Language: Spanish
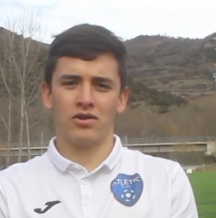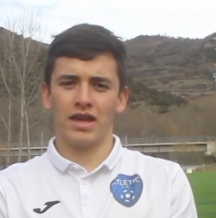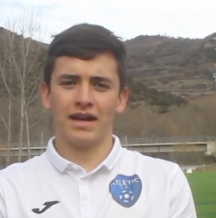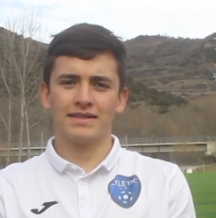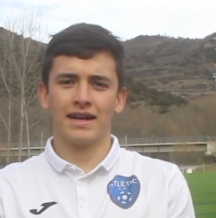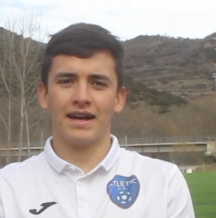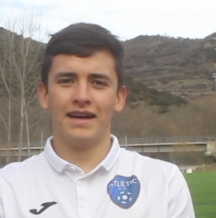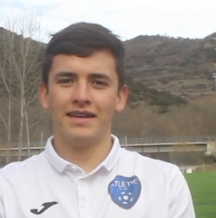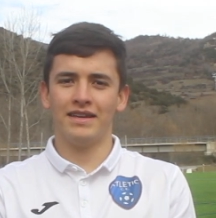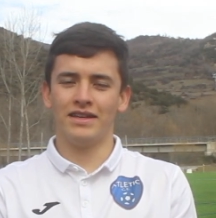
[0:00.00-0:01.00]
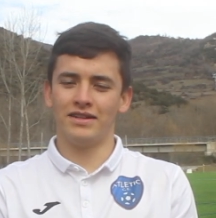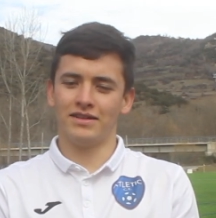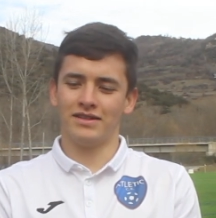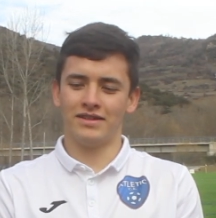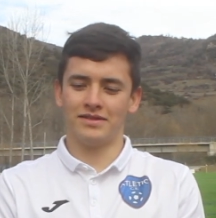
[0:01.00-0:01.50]
llegas acá y,
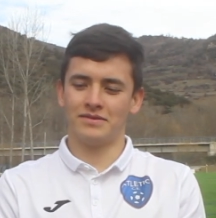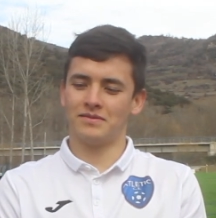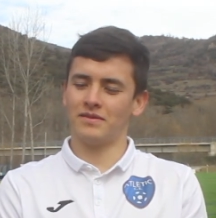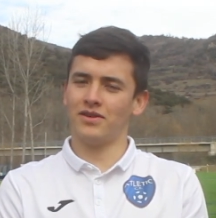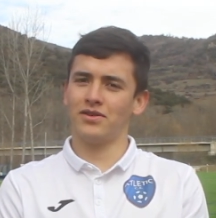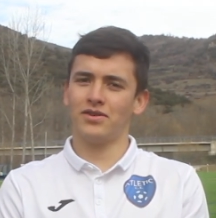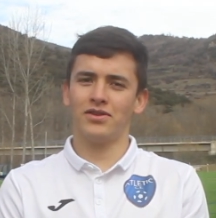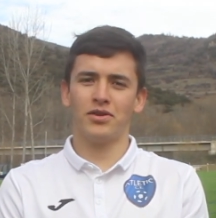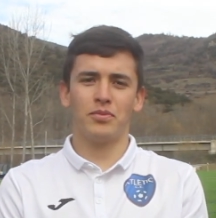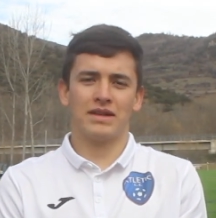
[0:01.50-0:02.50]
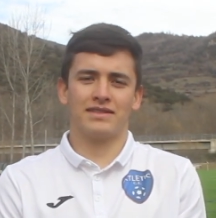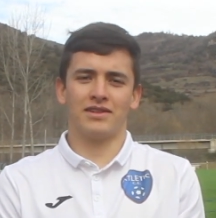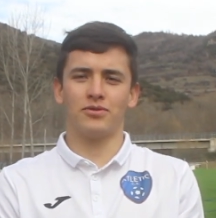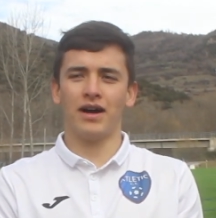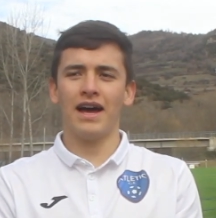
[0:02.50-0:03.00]
y no, no, no puedes ni
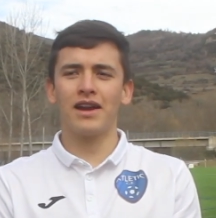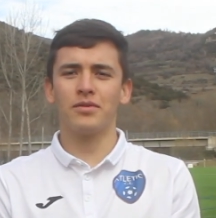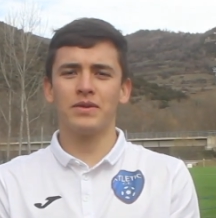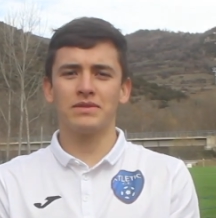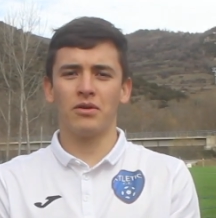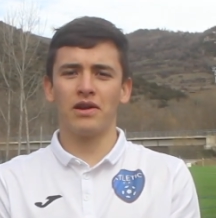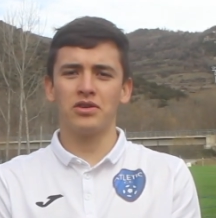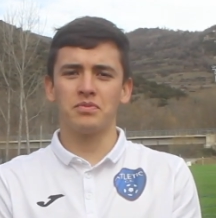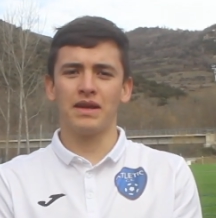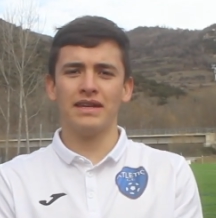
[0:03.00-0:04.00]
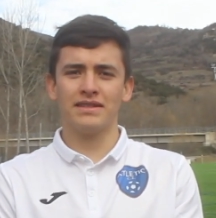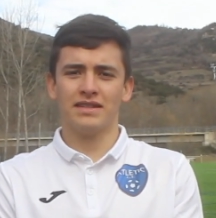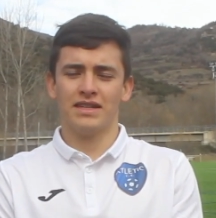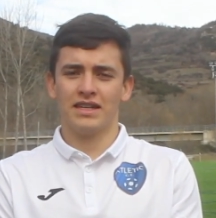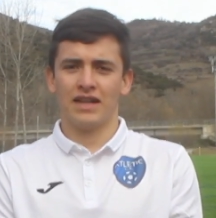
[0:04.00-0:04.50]
jugar, no puedes mover los pies
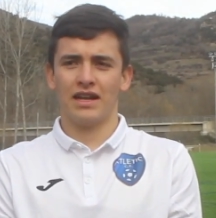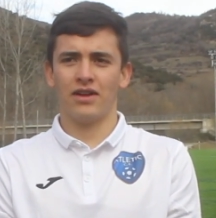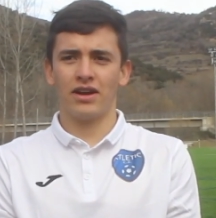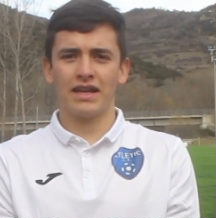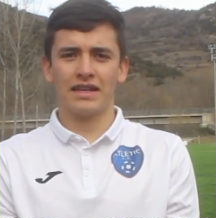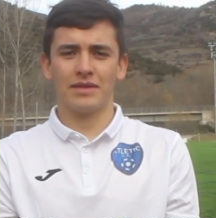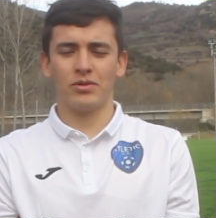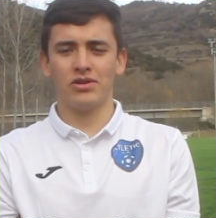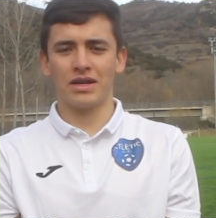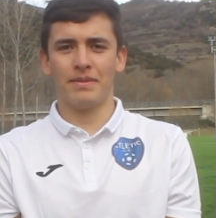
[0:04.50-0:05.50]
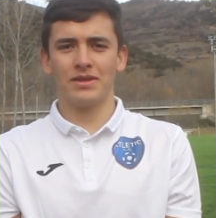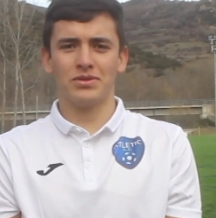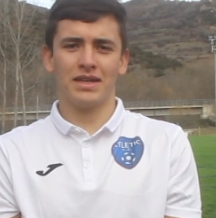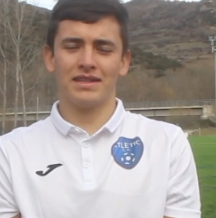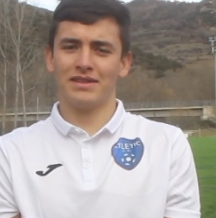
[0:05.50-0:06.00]
a la hora de que te ponen los
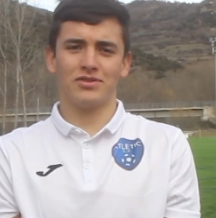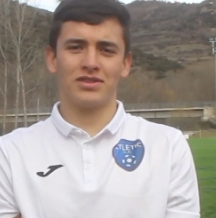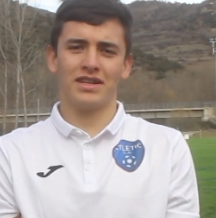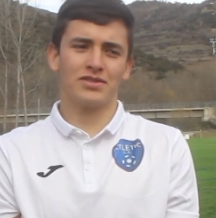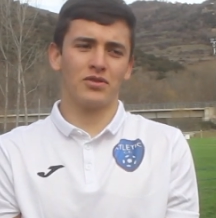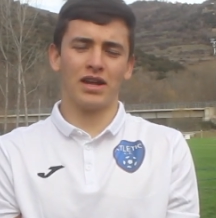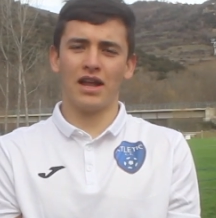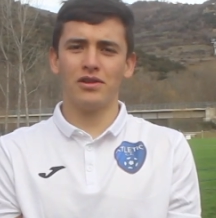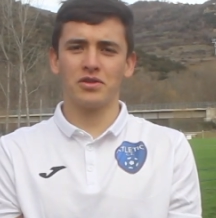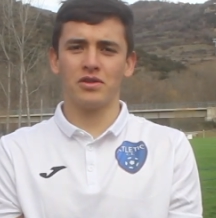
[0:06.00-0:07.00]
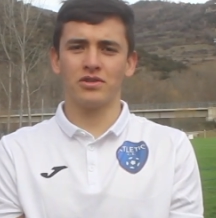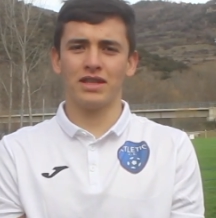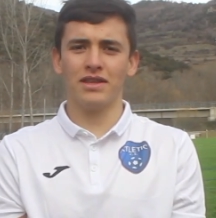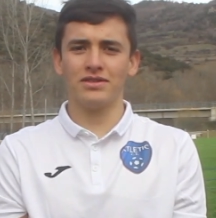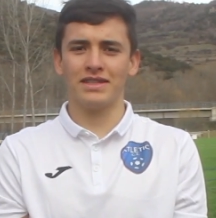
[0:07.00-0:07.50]
zapatos ya los tienes congelados los,
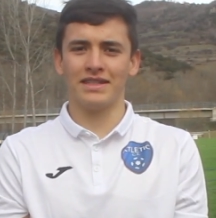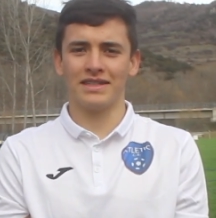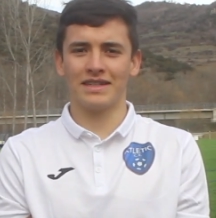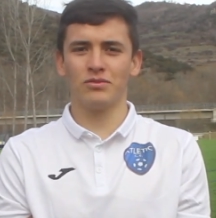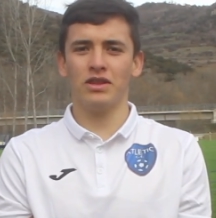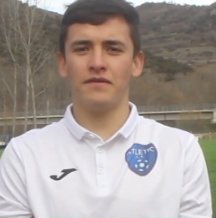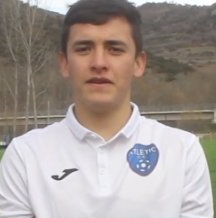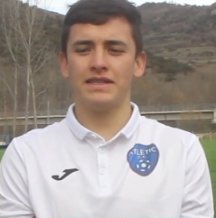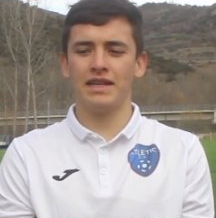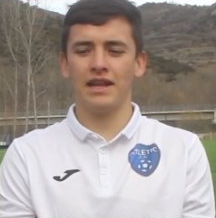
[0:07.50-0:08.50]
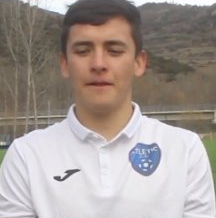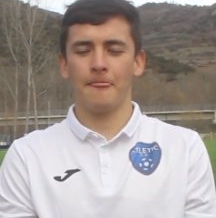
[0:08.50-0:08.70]
dedos y es muy difícil.